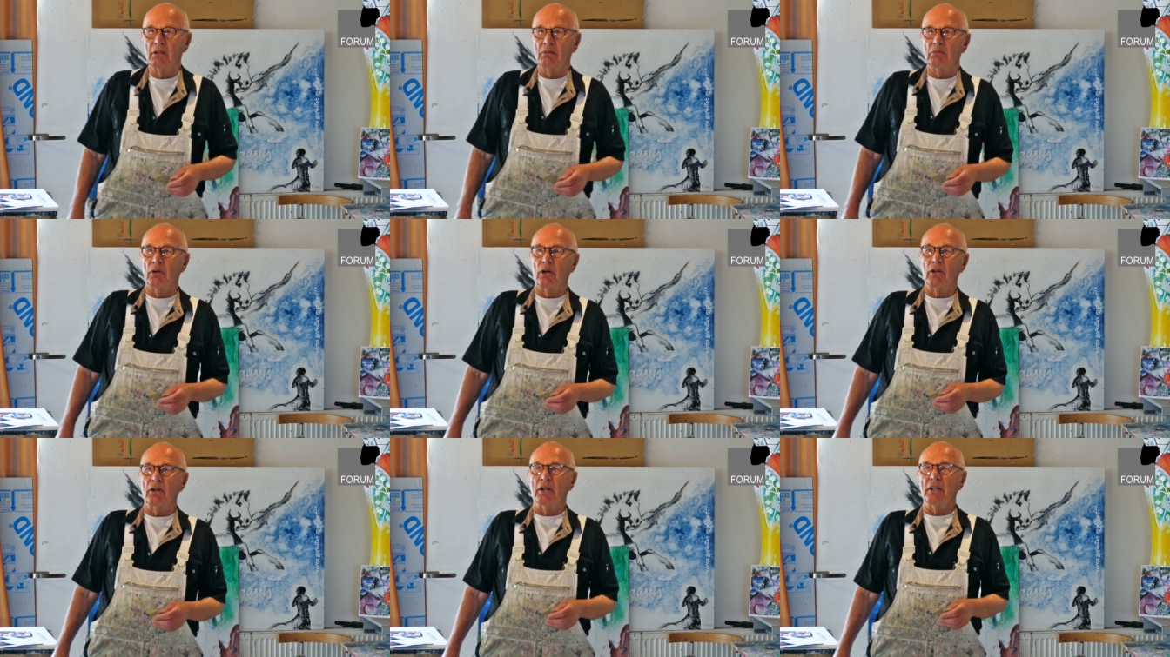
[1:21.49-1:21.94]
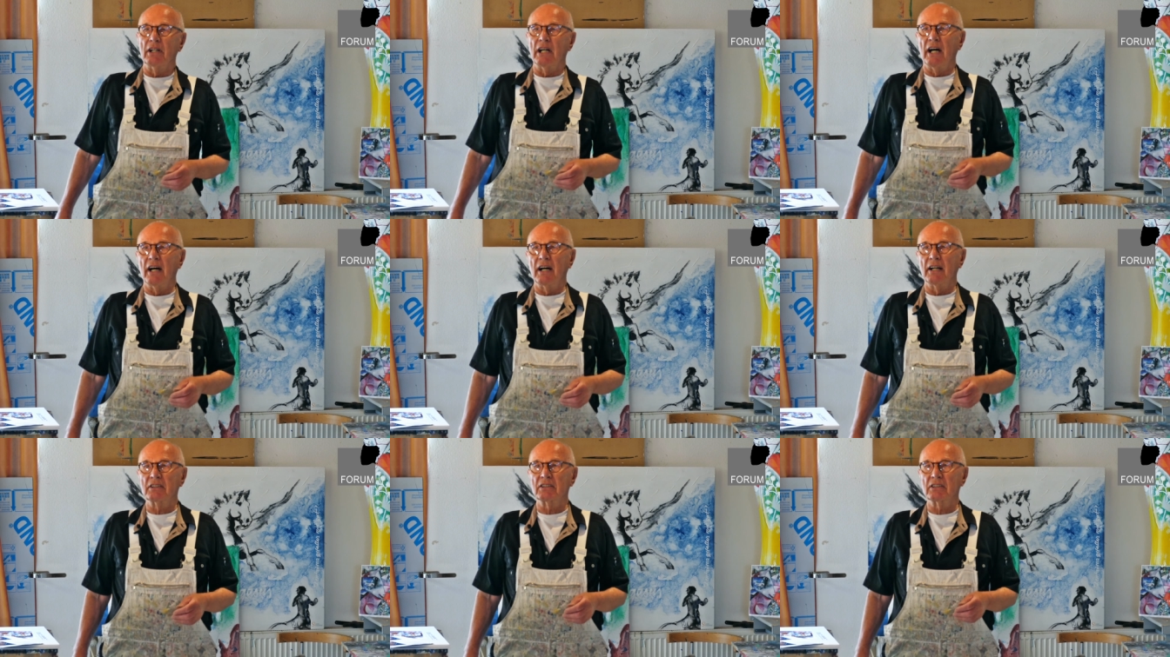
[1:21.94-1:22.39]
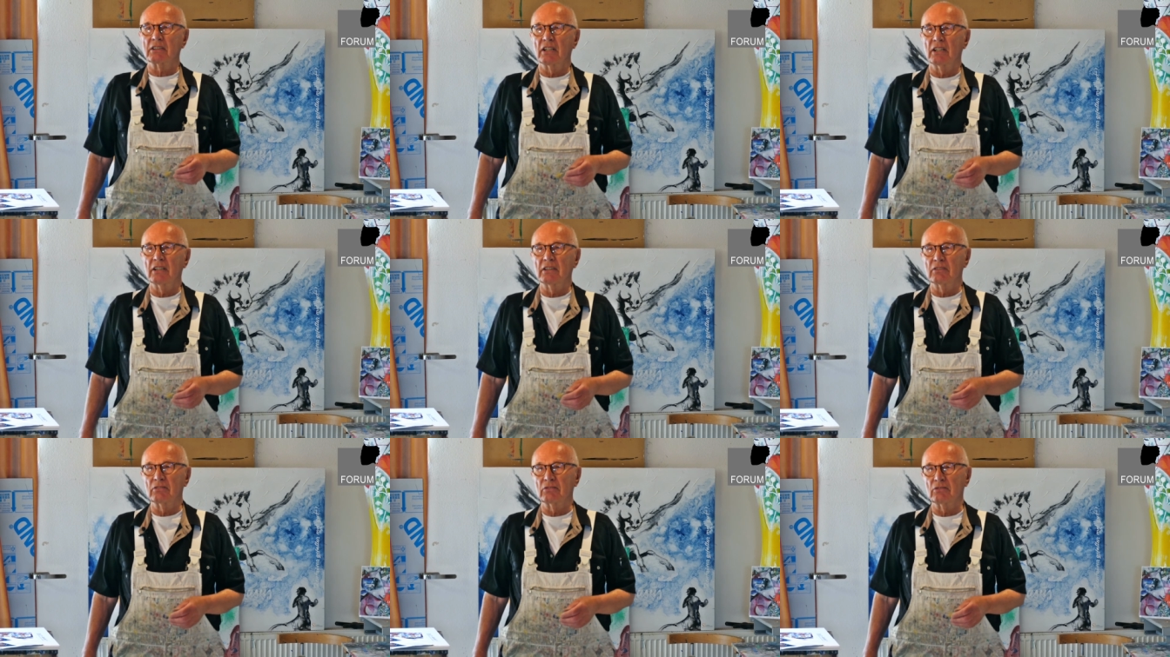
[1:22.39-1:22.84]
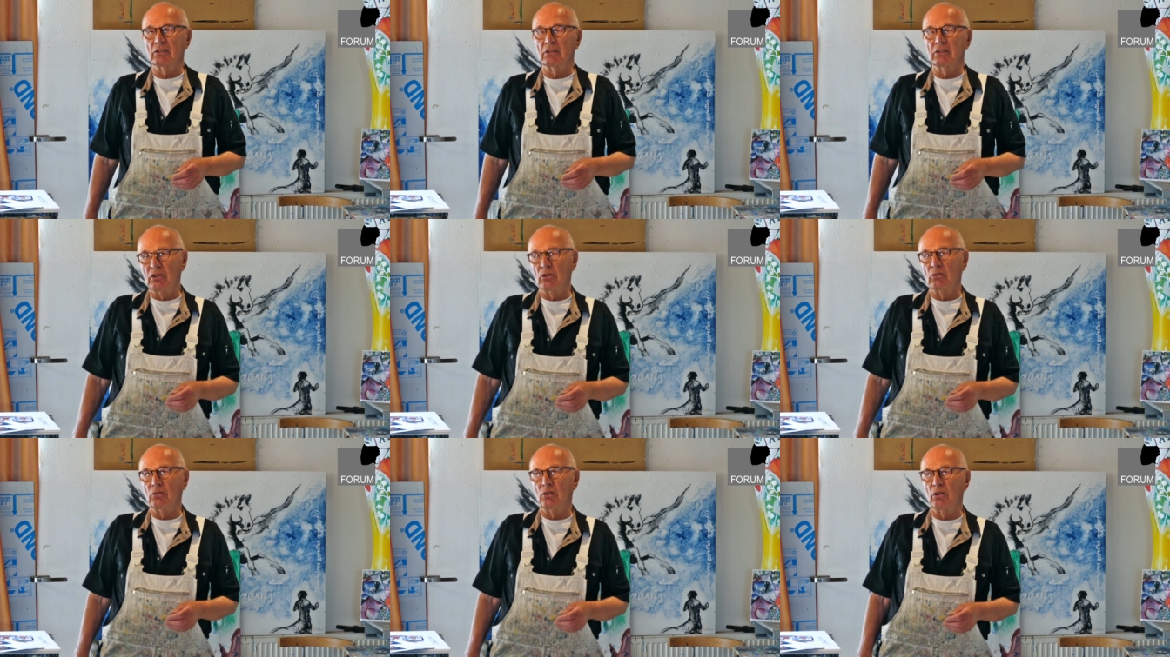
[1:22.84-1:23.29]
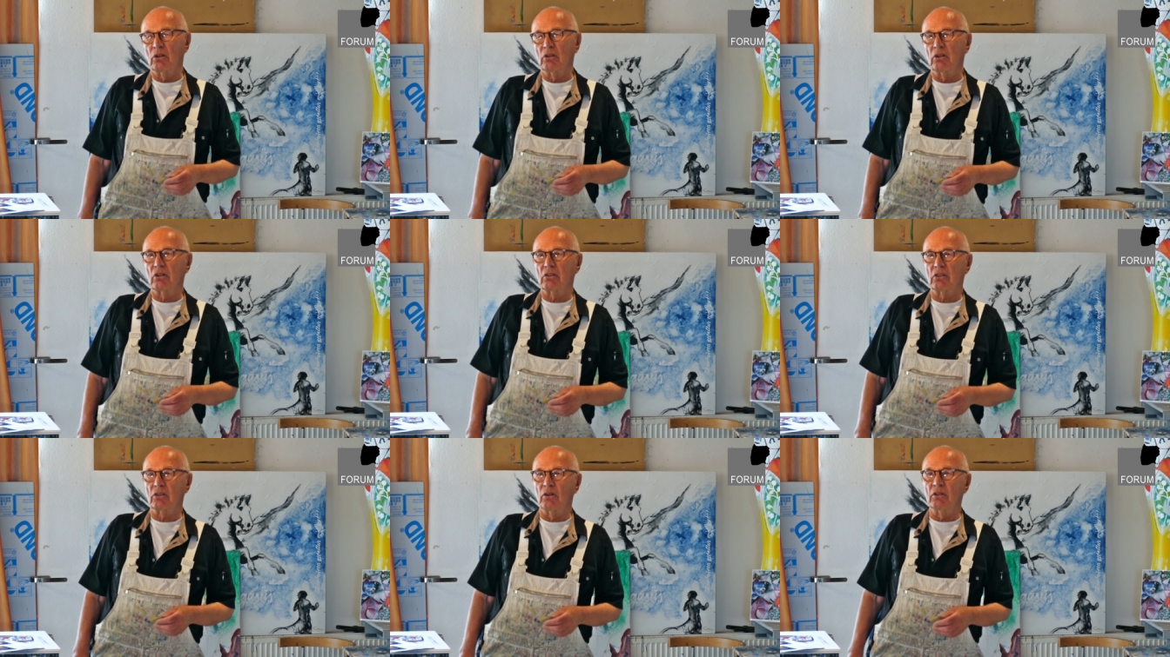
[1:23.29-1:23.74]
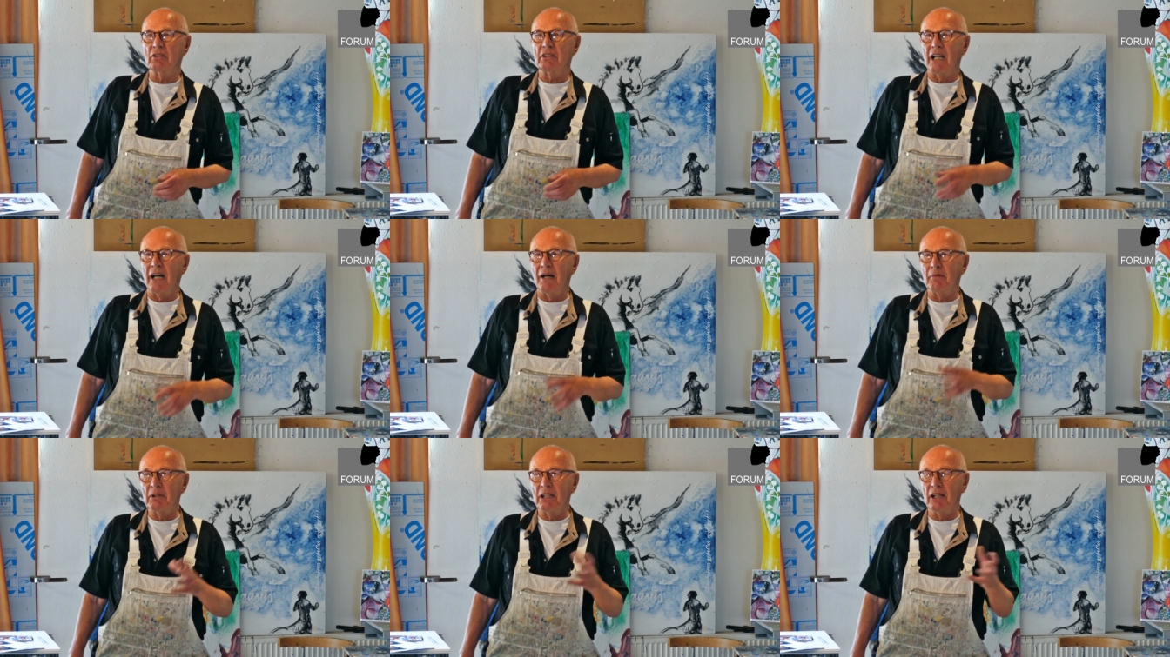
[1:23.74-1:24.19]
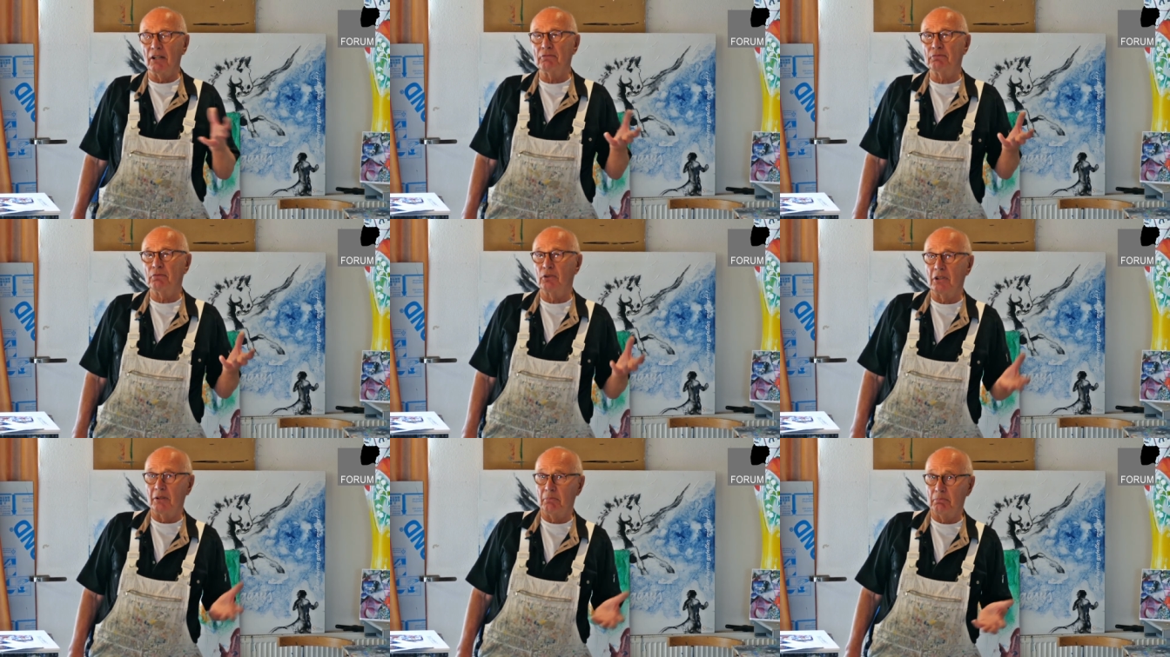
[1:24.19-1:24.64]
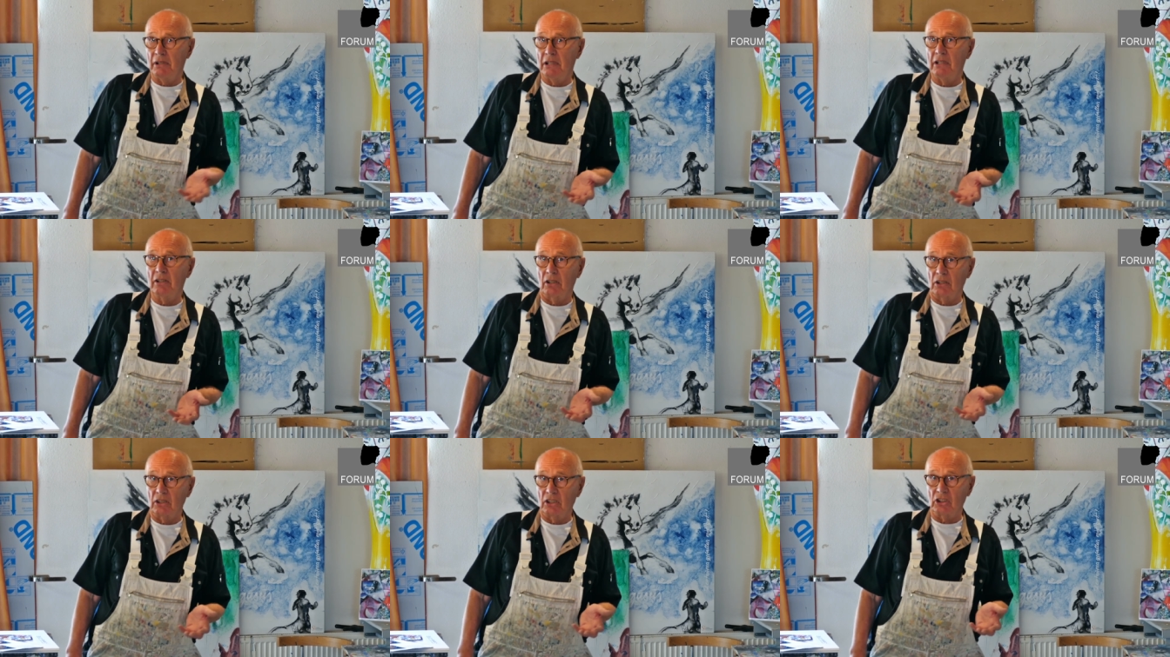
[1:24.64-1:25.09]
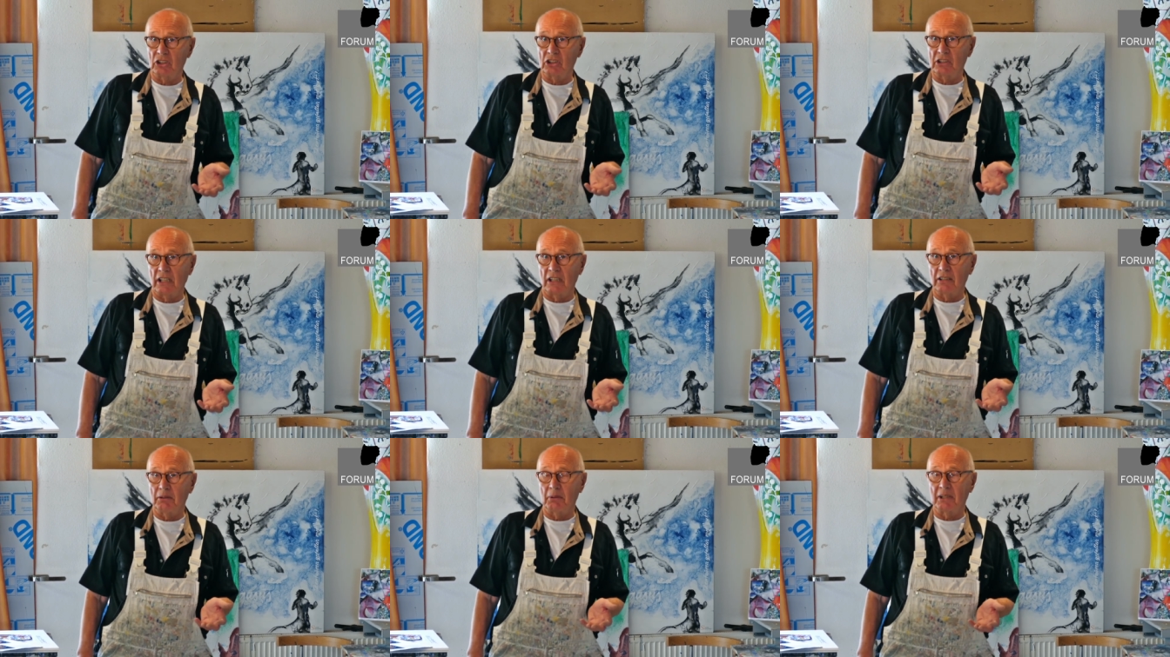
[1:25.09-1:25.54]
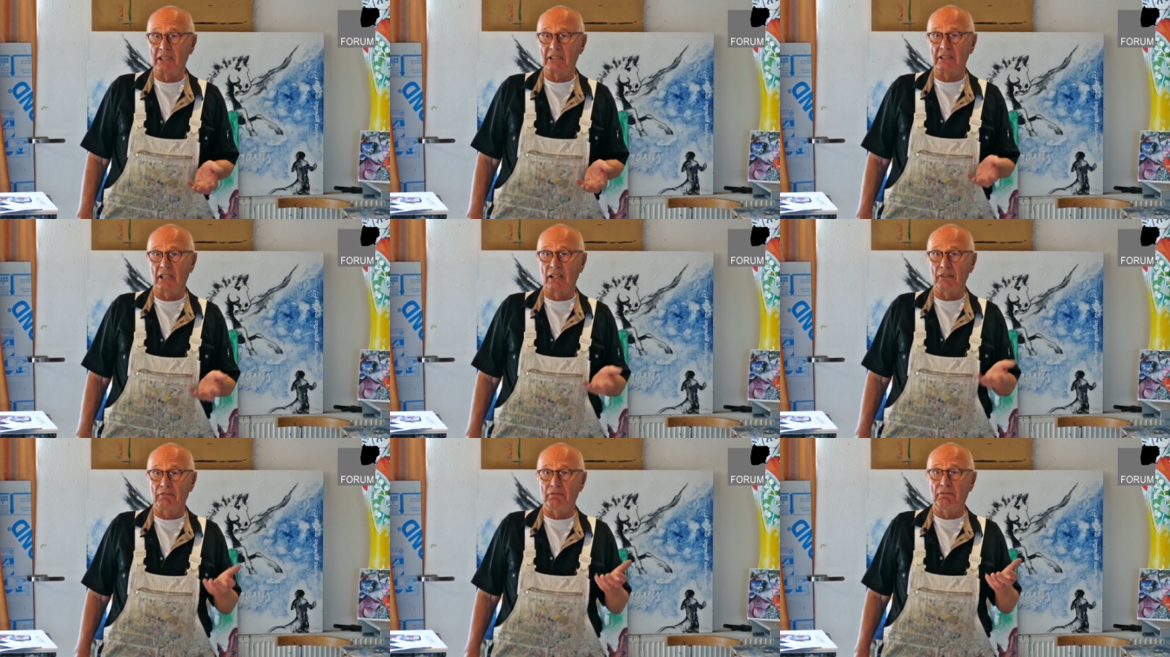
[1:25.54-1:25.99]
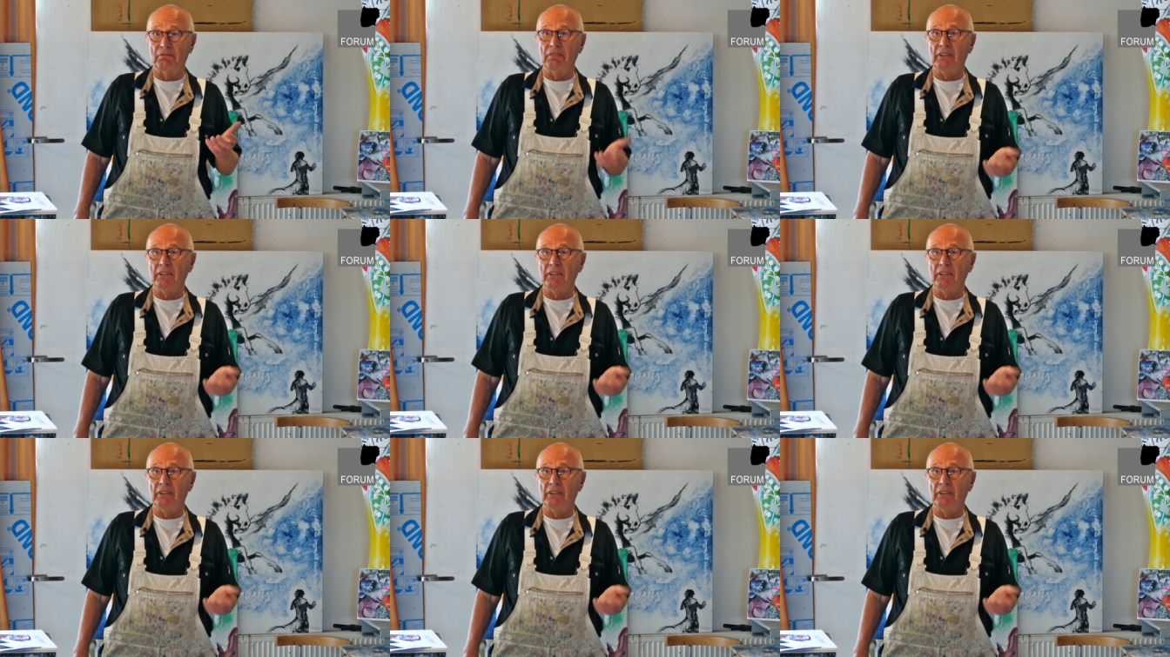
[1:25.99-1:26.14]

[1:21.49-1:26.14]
Modern Art in New York und habe dann vor den Bildern gestanden und gesagt,